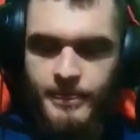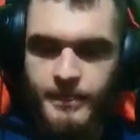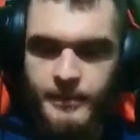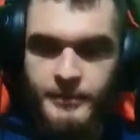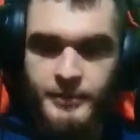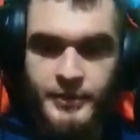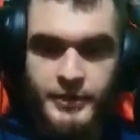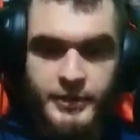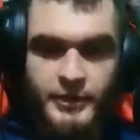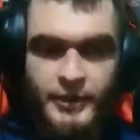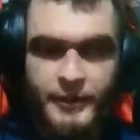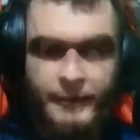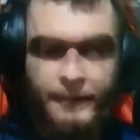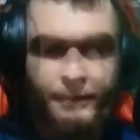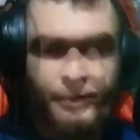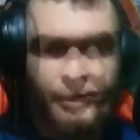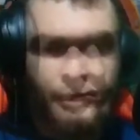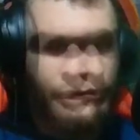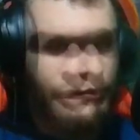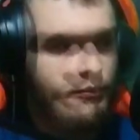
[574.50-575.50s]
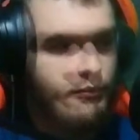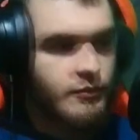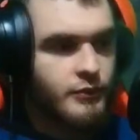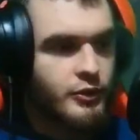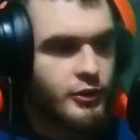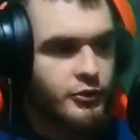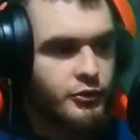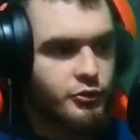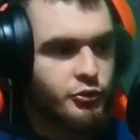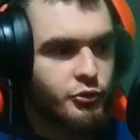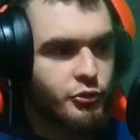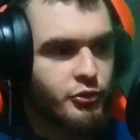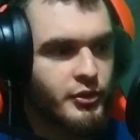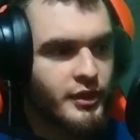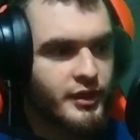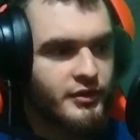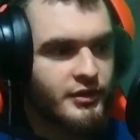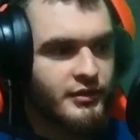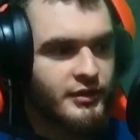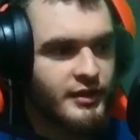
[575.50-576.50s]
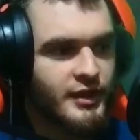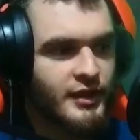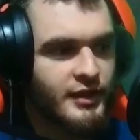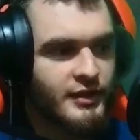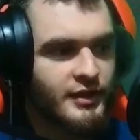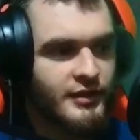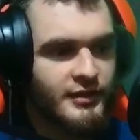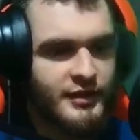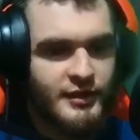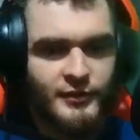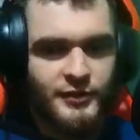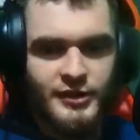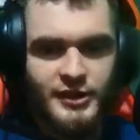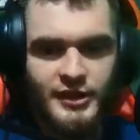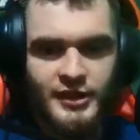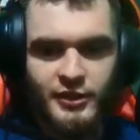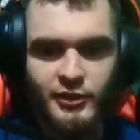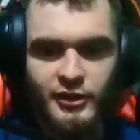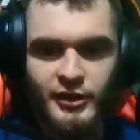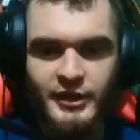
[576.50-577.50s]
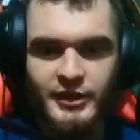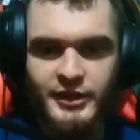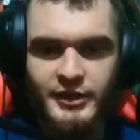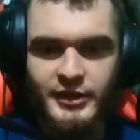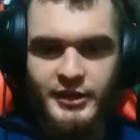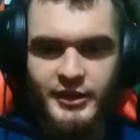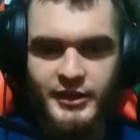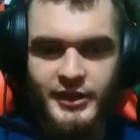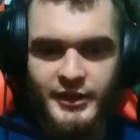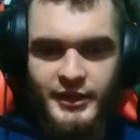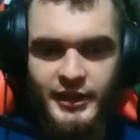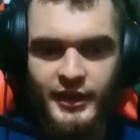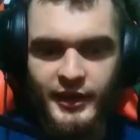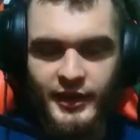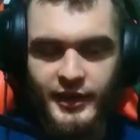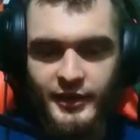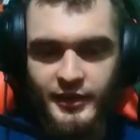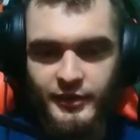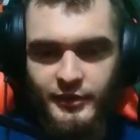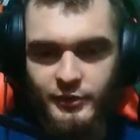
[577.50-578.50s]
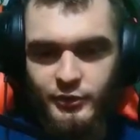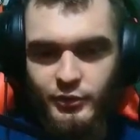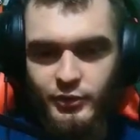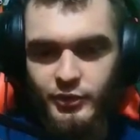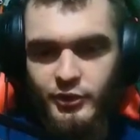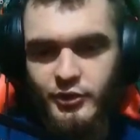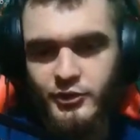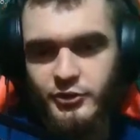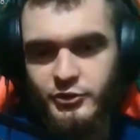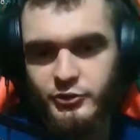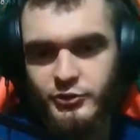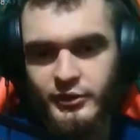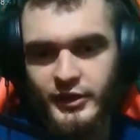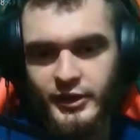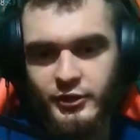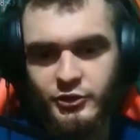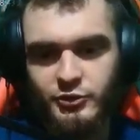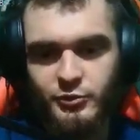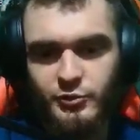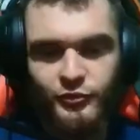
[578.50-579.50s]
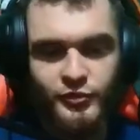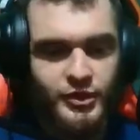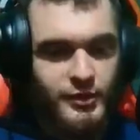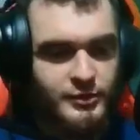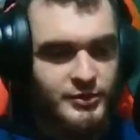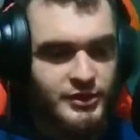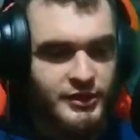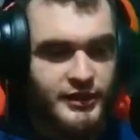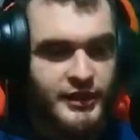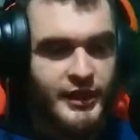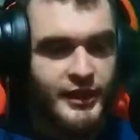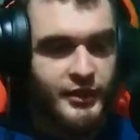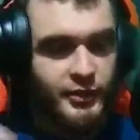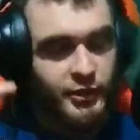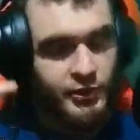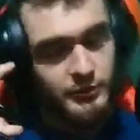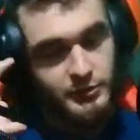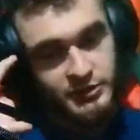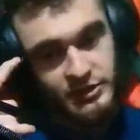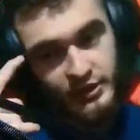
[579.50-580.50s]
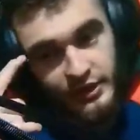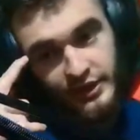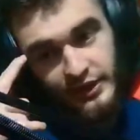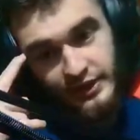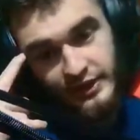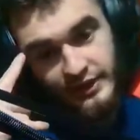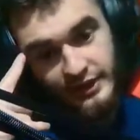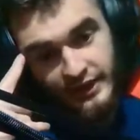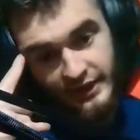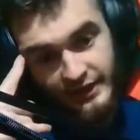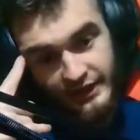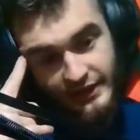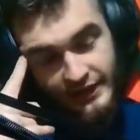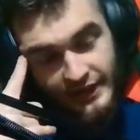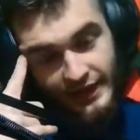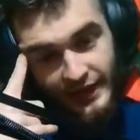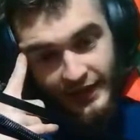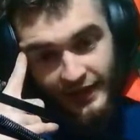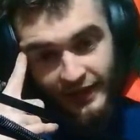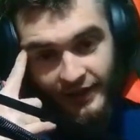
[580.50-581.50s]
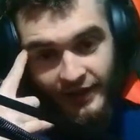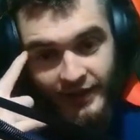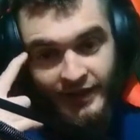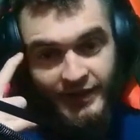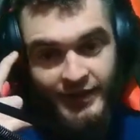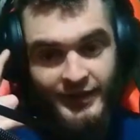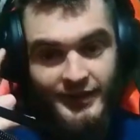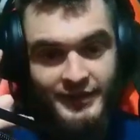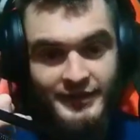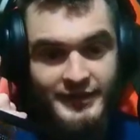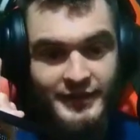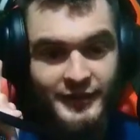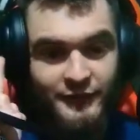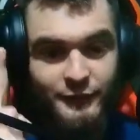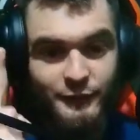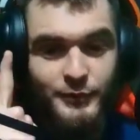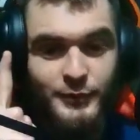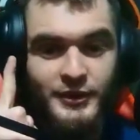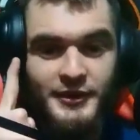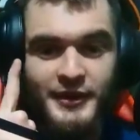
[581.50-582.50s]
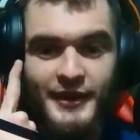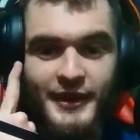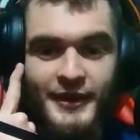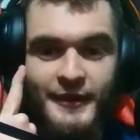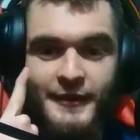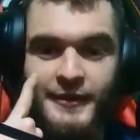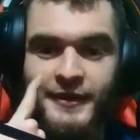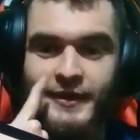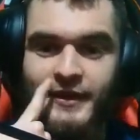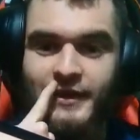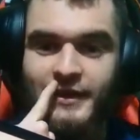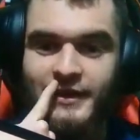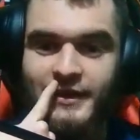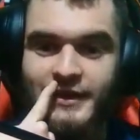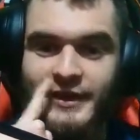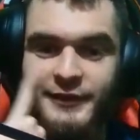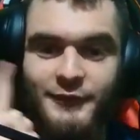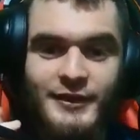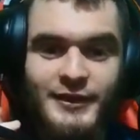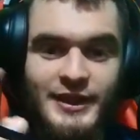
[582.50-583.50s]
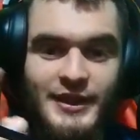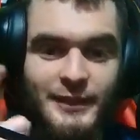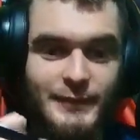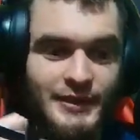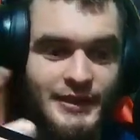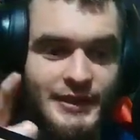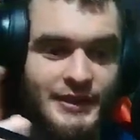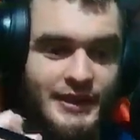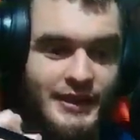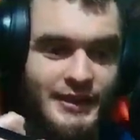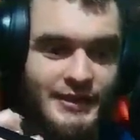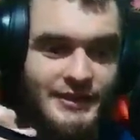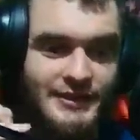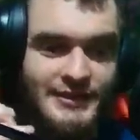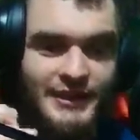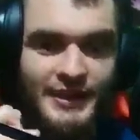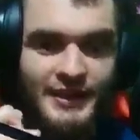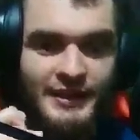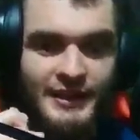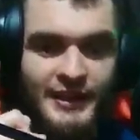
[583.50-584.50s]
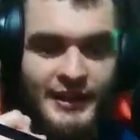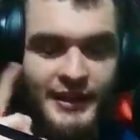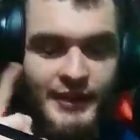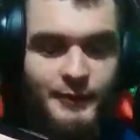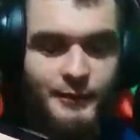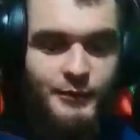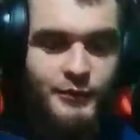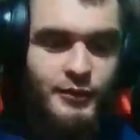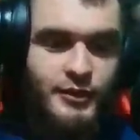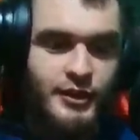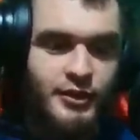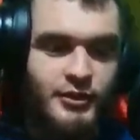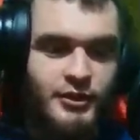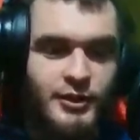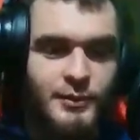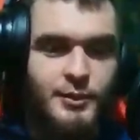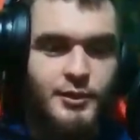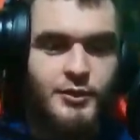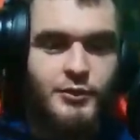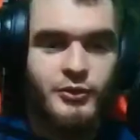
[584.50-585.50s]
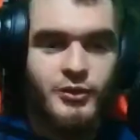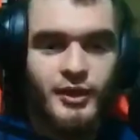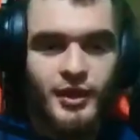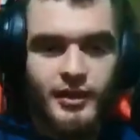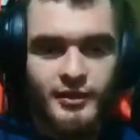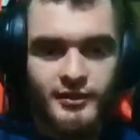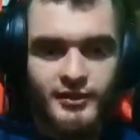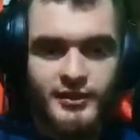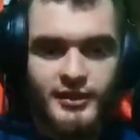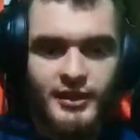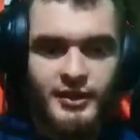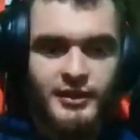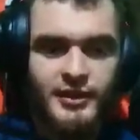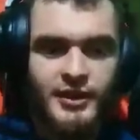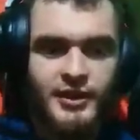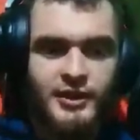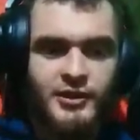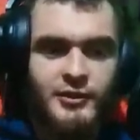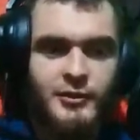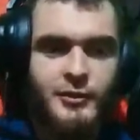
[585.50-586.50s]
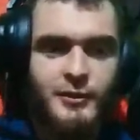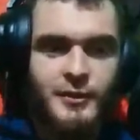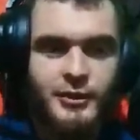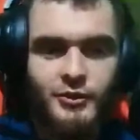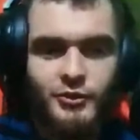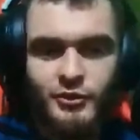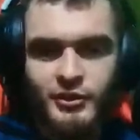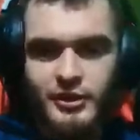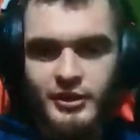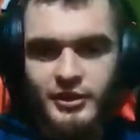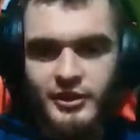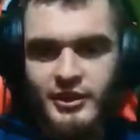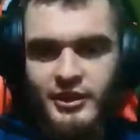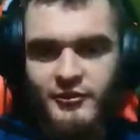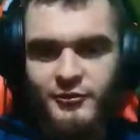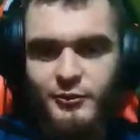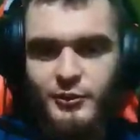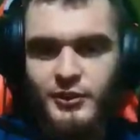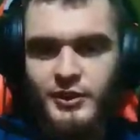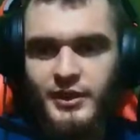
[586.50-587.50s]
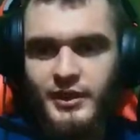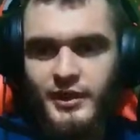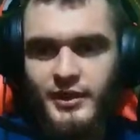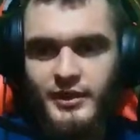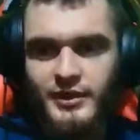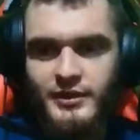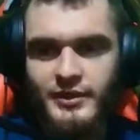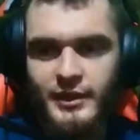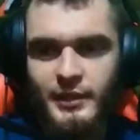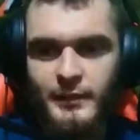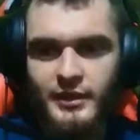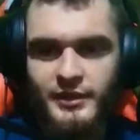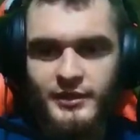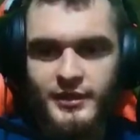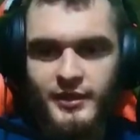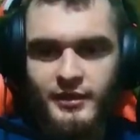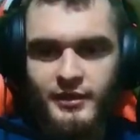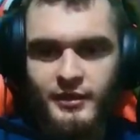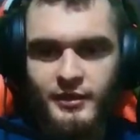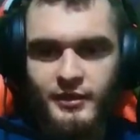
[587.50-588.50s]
Dzięki. Też czuję, że Skarner zawito na kolejne kilka gierek. No gościu, ja już mówiłem przed gierką, że jak ja nie wbiję nie wygram tej gierki z karnerem, to ja otepekuję z karnera do momentu, kiedy nie wbiję diamenta.